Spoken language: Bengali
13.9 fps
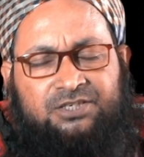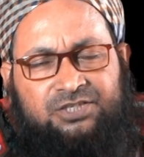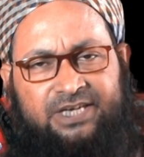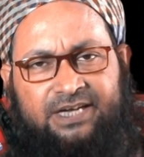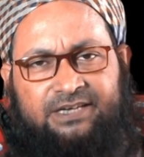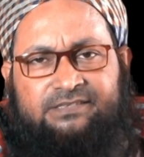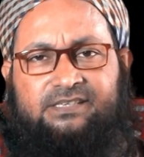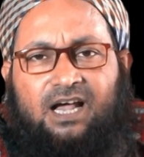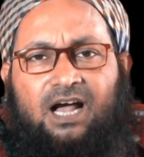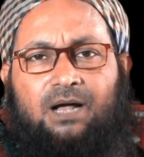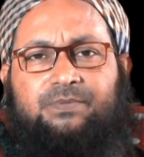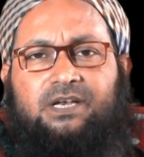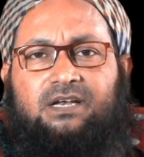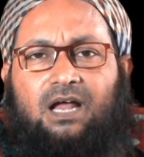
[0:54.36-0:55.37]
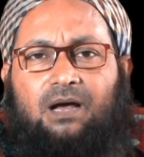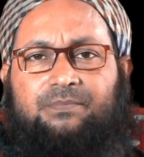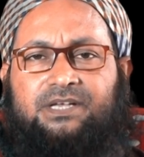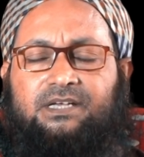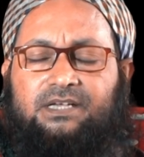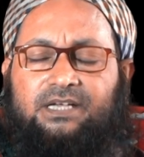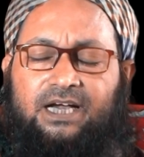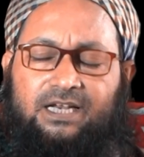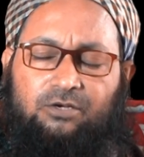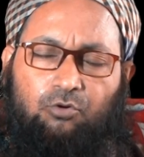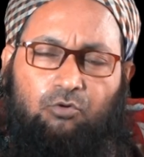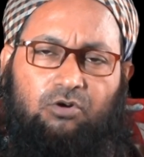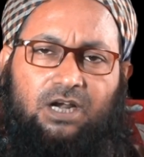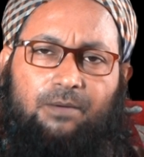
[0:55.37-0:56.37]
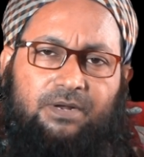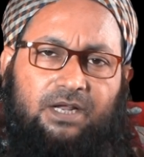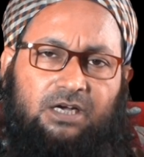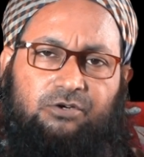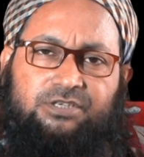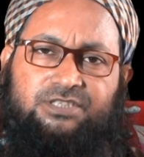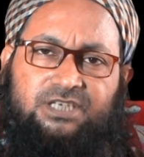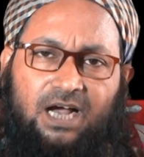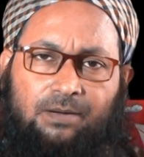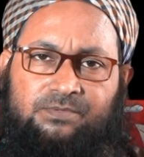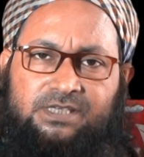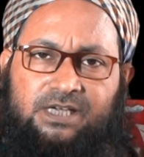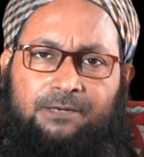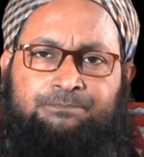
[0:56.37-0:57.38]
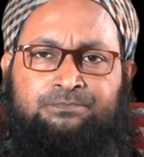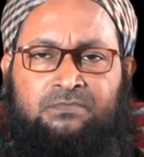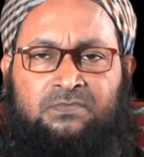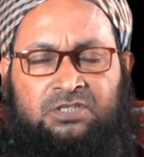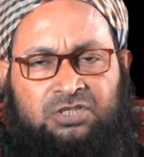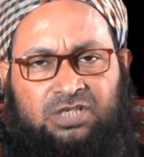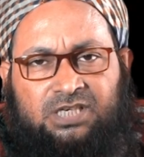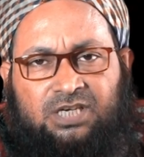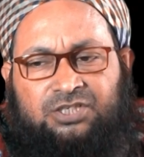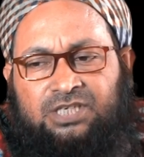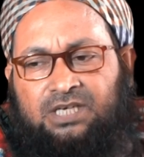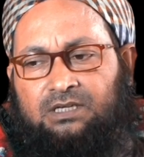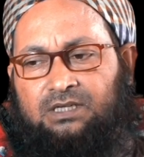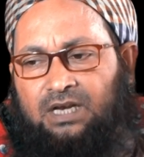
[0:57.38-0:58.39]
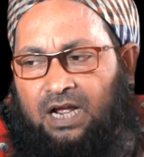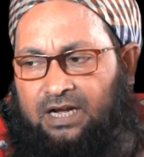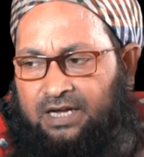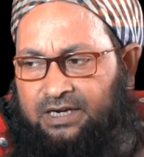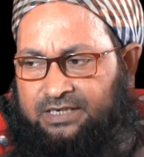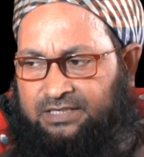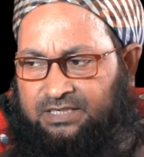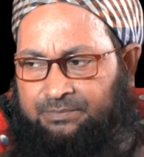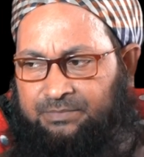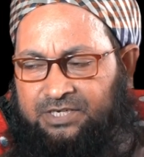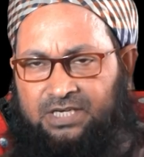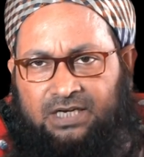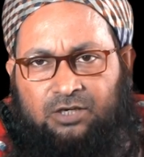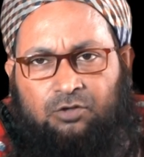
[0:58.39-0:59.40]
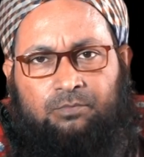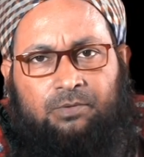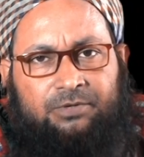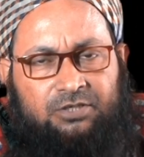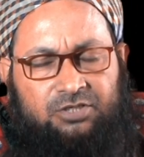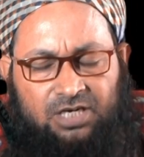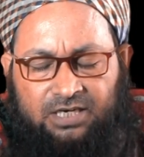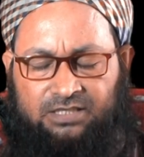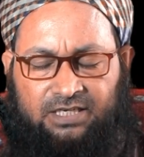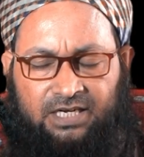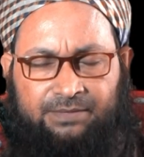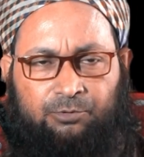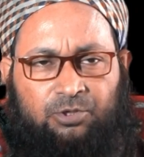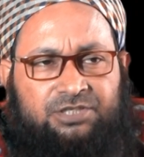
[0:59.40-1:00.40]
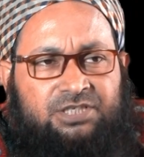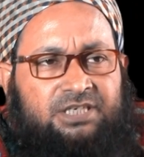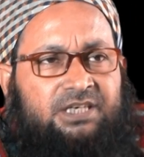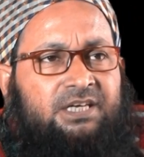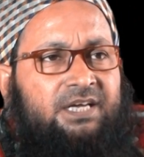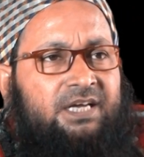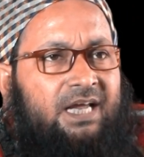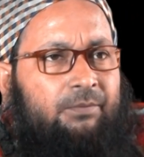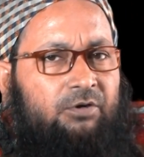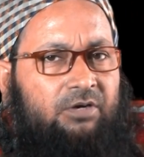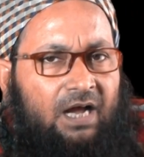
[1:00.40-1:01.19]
সেই সাহাবির নামে এখানে গরুর নাম রাখা হয়েছে হচ্ছে হামজা যেটা সে রাখার ক্ষেত্রে মিডিয়াকেও বিভিন্ন সাক্ষাৎকারে বলেছে এবং